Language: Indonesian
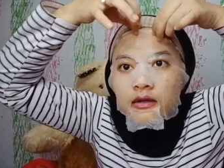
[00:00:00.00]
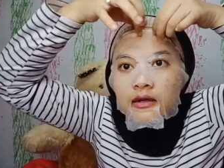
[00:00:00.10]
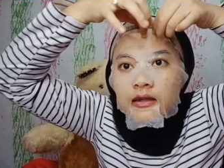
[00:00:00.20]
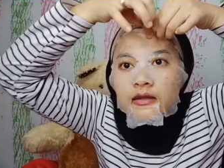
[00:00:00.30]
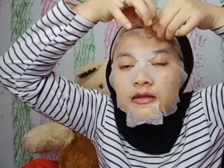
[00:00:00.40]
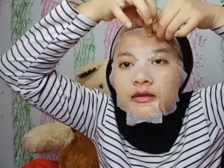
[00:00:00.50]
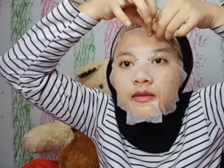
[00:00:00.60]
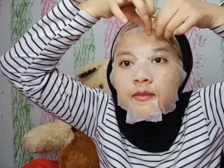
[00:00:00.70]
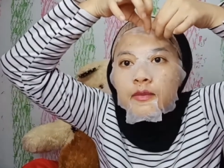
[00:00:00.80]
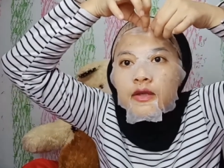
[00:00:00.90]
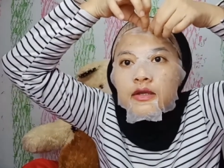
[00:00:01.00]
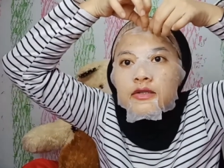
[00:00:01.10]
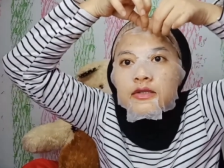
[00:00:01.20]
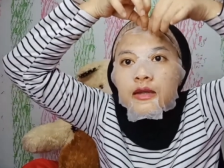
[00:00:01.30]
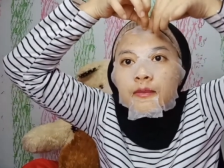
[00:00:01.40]
kelihatannya
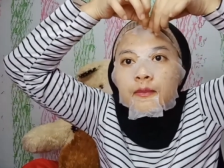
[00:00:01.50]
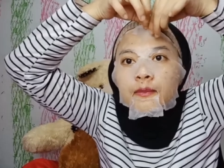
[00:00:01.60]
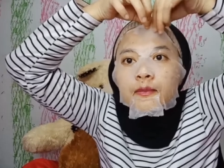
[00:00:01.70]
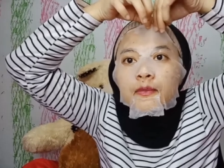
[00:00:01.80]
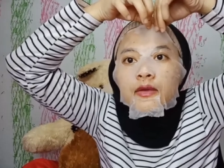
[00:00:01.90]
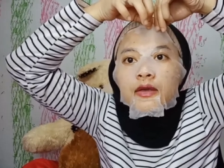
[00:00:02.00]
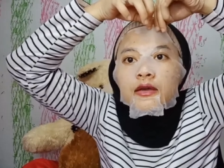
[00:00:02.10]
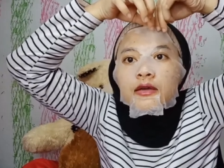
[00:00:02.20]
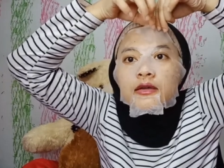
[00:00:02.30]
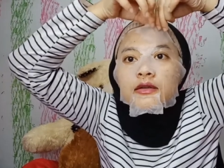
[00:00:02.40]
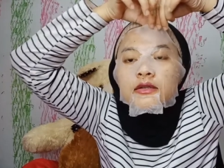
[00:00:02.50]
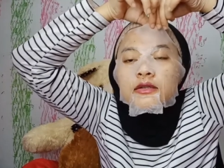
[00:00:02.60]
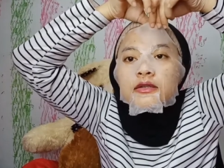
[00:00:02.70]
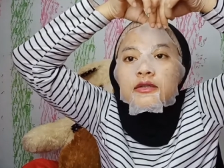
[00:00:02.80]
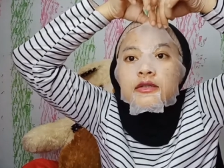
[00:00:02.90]
tipis tapi
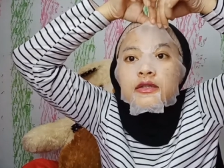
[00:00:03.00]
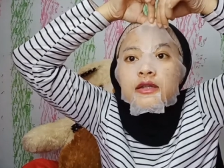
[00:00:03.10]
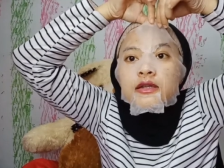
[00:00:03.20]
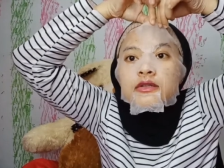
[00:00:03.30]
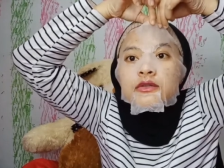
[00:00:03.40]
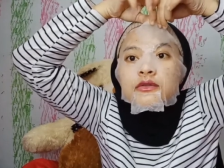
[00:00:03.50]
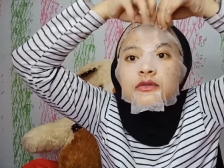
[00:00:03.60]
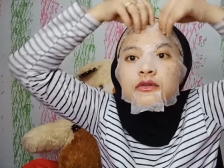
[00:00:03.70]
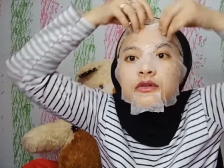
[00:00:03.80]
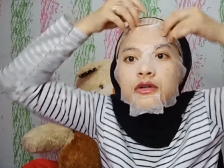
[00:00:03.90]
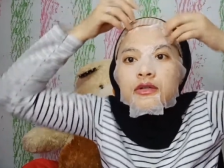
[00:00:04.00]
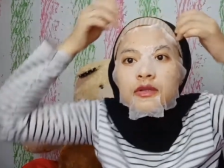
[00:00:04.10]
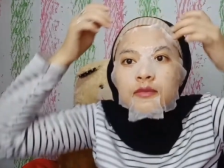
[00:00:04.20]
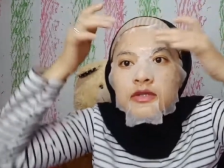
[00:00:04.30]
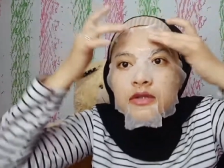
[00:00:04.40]
si tekstur
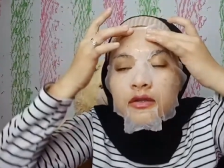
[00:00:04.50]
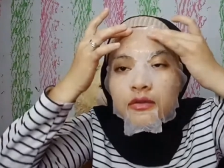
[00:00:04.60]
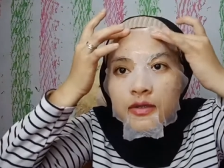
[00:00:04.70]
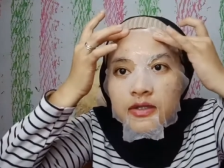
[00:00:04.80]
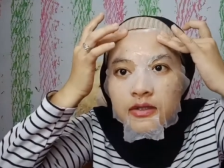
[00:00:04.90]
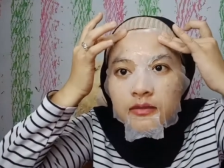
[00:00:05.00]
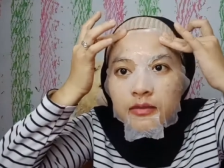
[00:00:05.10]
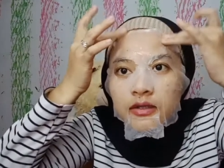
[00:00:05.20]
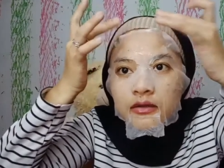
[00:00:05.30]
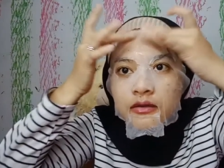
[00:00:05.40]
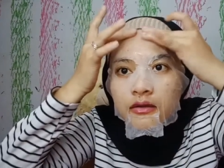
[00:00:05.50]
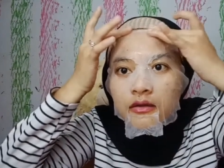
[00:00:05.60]
sheet masknya itu masih tebal